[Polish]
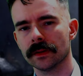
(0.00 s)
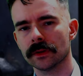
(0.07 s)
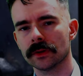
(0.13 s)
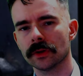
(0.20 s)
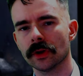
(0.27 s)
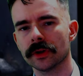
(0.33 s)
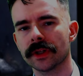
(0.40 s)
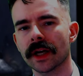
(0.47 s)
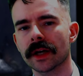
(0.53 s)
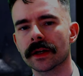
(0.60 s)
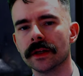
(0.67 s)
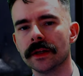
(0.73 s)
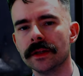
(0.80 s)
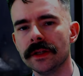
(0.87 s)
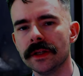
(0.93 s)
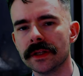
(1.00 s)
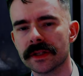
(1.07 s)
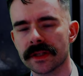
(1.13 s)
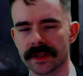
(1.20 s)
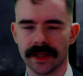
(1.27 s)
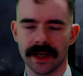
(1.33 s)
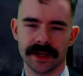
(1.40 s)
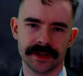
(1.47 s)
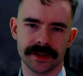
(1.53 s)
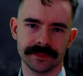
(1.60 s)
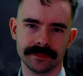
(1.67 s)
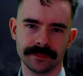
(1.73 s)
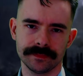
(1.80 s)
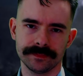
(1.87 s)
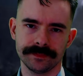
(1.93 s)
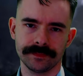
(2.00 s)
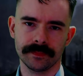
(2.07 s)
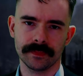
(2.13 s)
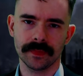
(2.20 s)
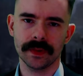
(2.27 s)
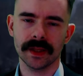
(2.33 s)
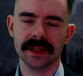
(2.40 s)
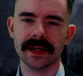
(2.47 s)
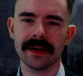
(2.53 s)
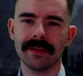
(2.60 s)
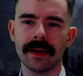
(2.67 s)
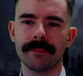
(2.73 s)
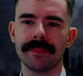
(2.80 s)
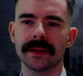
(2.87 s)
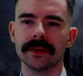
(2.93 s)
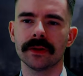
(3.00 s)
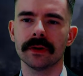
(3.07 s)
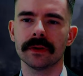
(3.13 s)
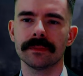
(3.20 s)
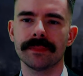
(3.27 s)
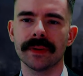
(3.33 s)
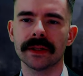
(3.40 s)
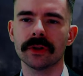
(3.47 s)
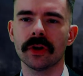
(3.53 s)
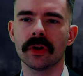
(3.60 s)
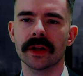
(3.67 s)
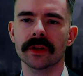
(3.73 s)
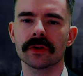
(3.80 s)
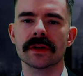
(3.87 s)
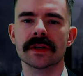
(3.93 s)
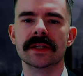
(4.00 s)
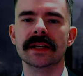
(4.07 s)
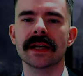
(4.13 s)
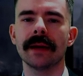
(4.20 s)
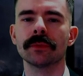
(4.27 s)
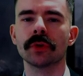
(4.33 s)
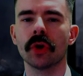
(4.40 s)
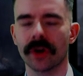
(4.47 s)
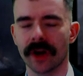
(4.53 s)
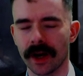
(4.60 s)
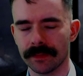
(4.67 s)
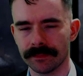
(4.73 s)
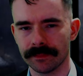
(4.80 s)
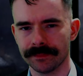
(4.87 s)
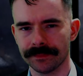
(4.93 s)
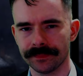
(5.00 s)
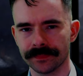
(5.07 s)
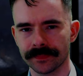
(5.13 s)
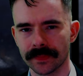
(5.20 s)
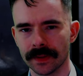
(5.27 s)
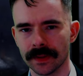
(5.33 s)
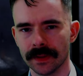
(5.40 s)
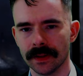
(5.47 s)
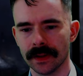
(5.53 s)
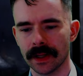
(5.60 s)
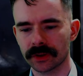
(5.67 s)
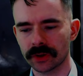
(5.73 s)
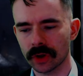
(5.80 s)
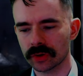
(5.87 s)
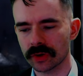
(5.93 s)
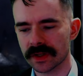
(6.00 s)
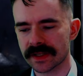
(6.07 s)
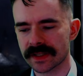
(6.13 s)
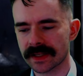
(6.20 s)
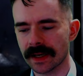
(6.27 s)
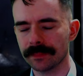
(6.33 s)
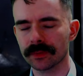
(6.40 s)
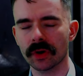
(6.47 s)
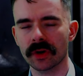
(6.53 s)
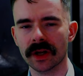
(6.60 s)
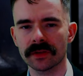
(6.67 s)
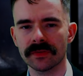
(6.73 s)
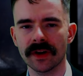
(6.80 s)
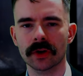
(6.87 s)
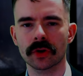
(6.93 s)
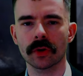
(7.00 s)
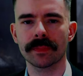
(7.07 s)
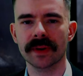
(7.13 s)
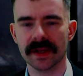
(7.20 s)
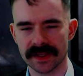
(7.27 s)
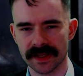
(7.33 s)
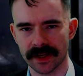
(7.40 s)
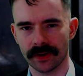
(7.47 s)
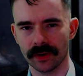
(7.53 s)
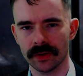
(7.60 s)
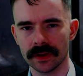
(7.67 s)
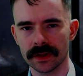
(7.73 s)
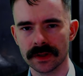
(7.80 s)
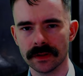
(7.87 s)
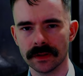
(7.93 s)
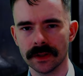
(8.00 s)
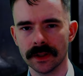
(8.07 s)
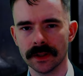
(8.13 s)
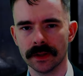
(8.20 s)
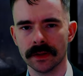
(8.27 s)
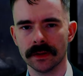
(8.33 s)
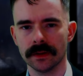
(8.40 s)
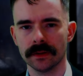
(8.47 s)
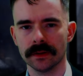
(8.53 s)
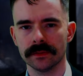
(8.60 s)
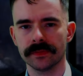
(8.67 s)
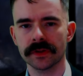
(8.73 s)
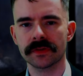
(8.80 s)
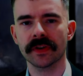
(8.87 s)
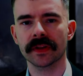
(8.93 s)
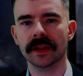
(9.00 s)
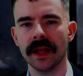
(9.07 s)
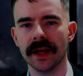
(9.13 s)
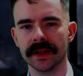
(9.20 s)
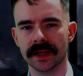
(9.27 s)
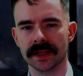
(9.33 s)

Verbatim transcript: to i tak nic nie znaczy. Ta cała Pando Pandora to Scamdora. A to to jest Scamdora 2.0. Wyświetlenia,